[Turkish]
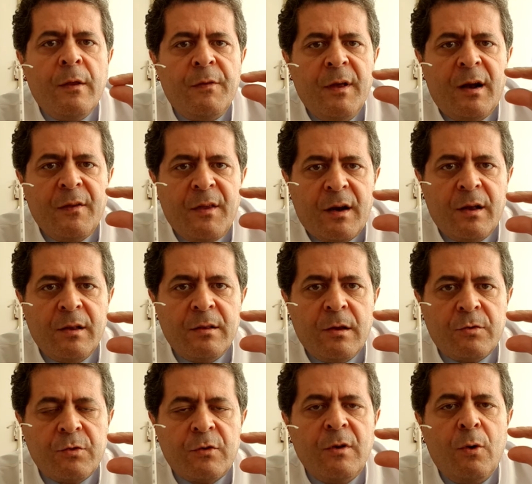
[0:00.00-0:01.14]
Ne kadar
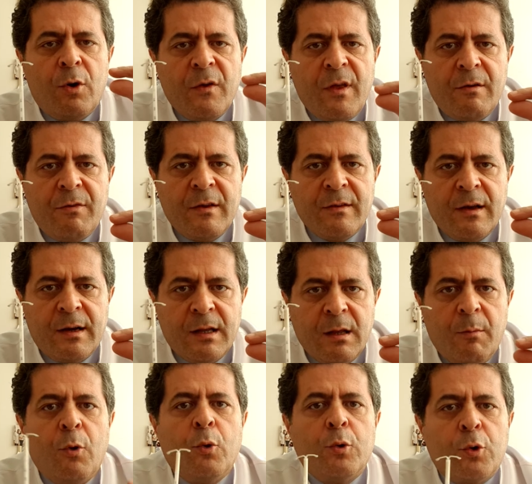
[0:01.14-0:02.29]
kalınlaşırsa o kadar fazla
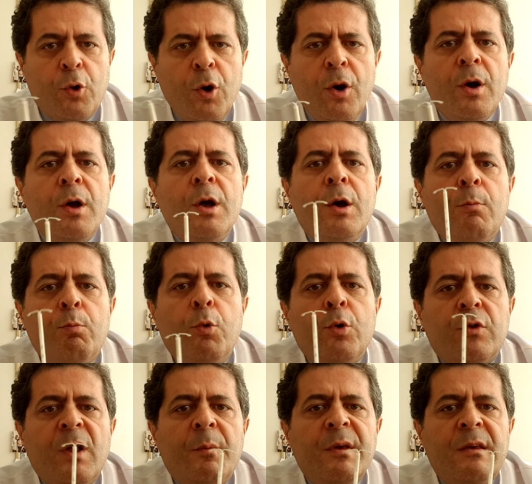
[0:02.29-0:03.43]
kanama oluyor.
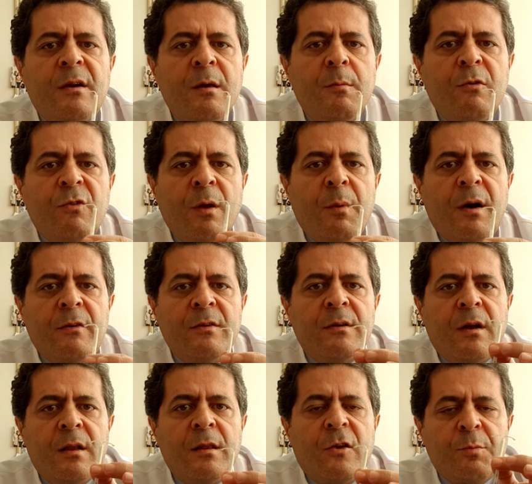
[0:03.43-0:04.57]
Bu tabii ki rahim iç tabakasının
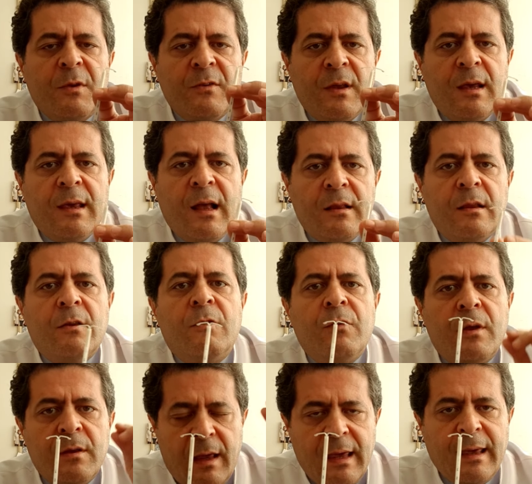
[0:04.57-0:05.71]
kalınlaşmasını
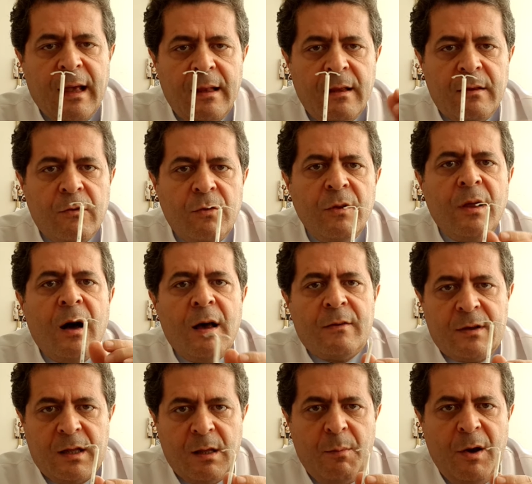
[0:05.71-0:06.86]
engellediği, engellediği için daha
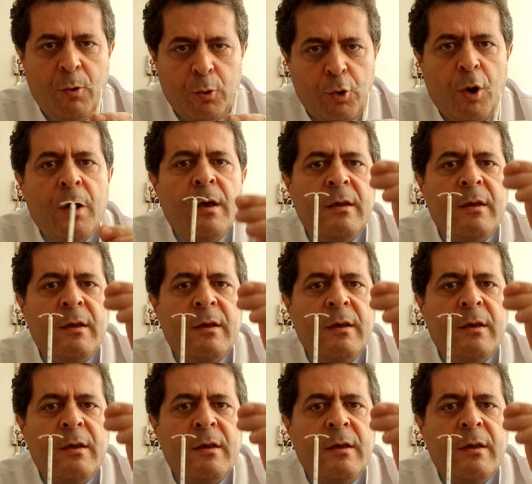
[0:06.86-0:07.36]
az kanama oluyor.